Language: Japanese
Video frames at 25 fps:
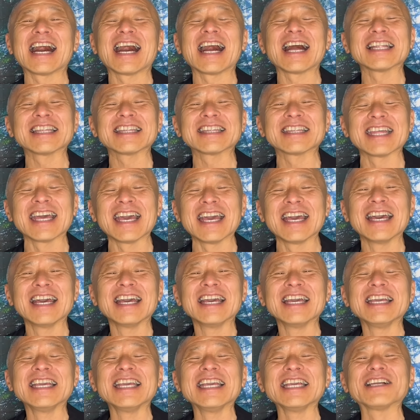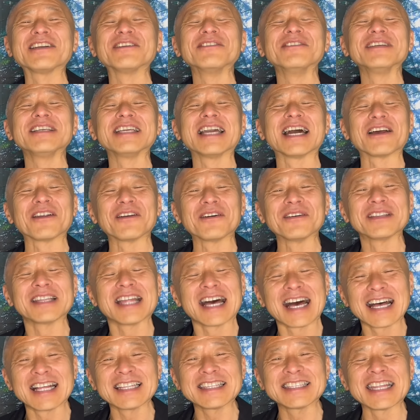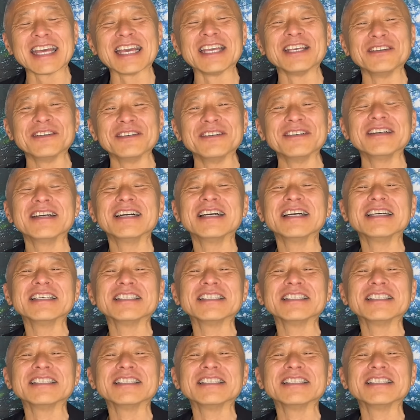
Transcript: 合っていくんやろうなっていう、